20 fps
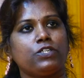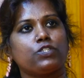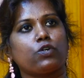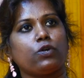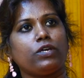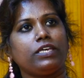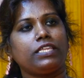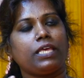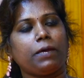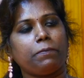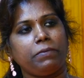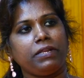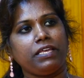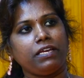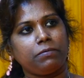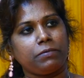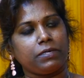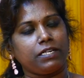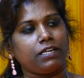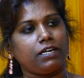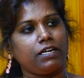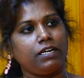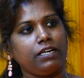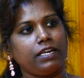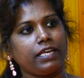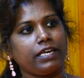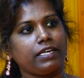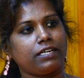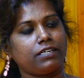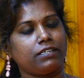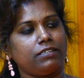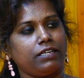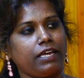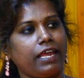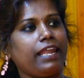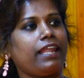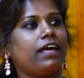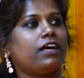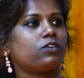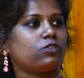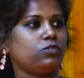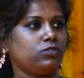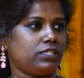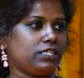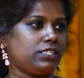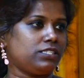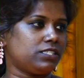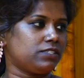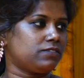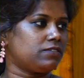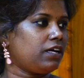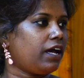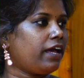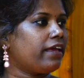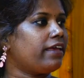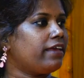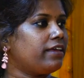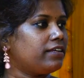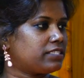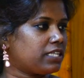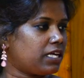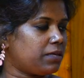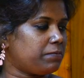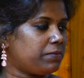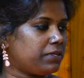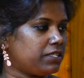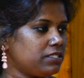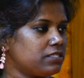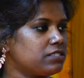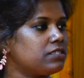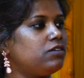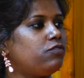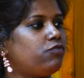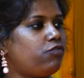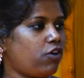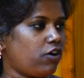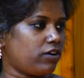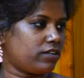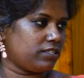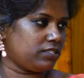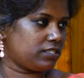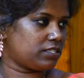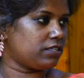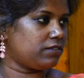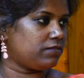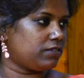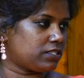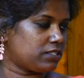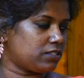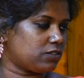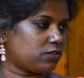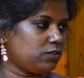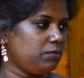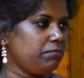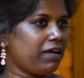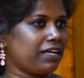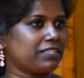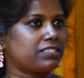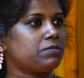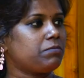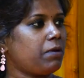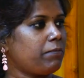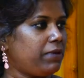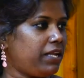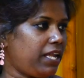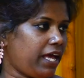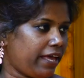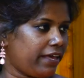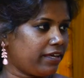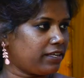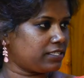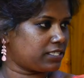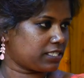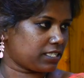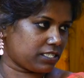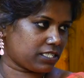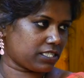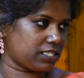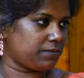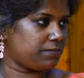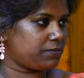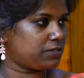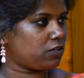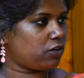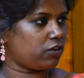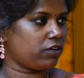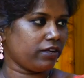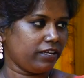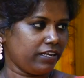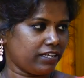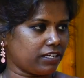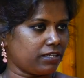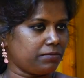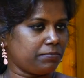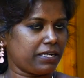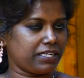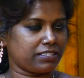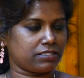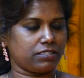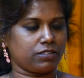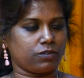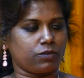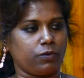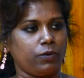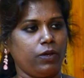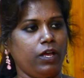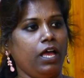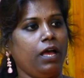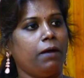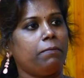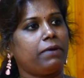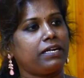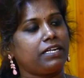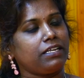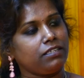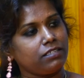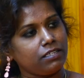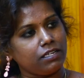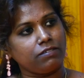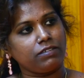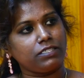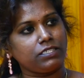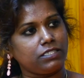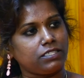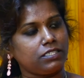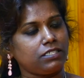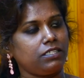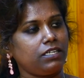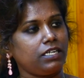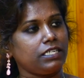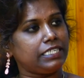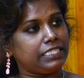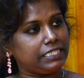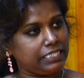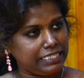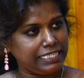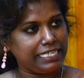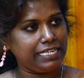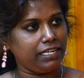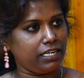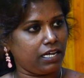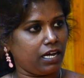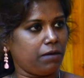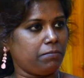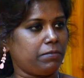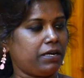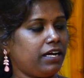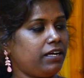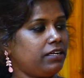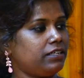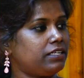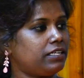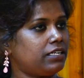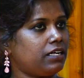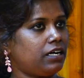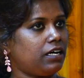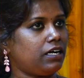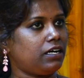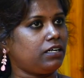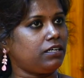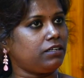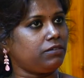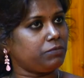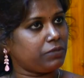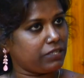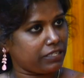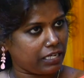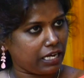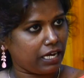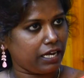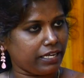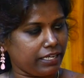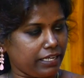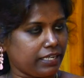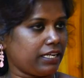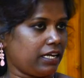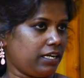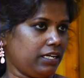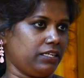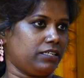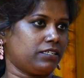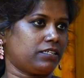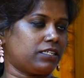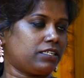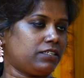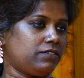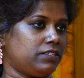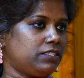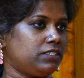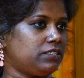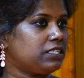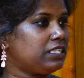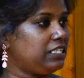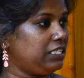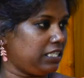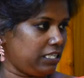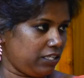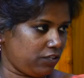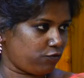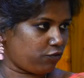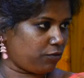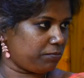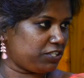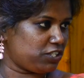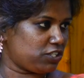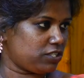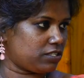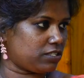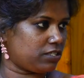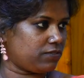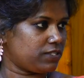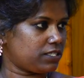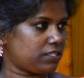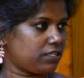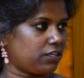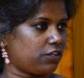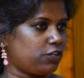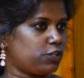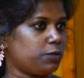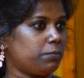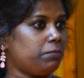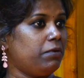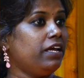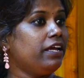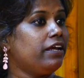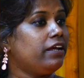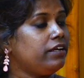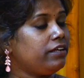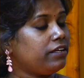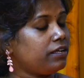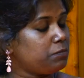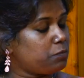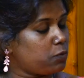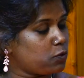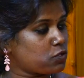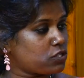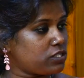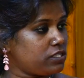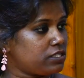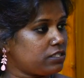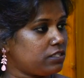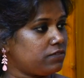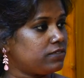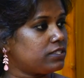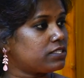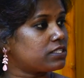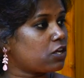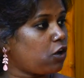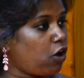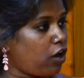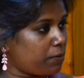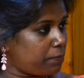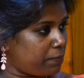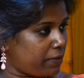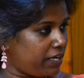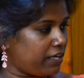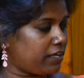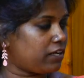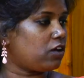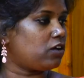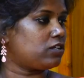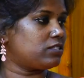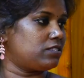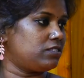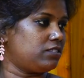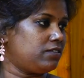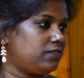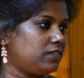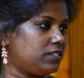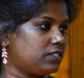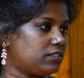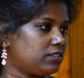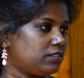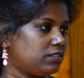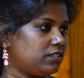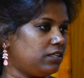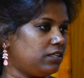ஸோ இது எப்படி அப்படின்னா லைக் எல்லாருக்கும் தெரிஞ்சிருந்தா ஐஏஎஸ் ஐபிஎஸ் ஃபாரின் சர்வீஸ் இருக்கும் மேக்ஸிமம் இல்லை ஐஆர்எஸ் கஸ்டம்ஸ் ஆர் இன்கம் டேக்ஸ் இருக்கும் பட் இதில் வந்துட்டு இது இல்லாமல் நான் நான் நான் இருக்கிற வந்துட்டு இந்தியன் இன்ஃபர்மேஷன் சர்வீஸாக இருக்கட்டும் இந்தியன் போஸ்டல் சர்வீஸ் கார்பரேட் லா சர்வீஸ்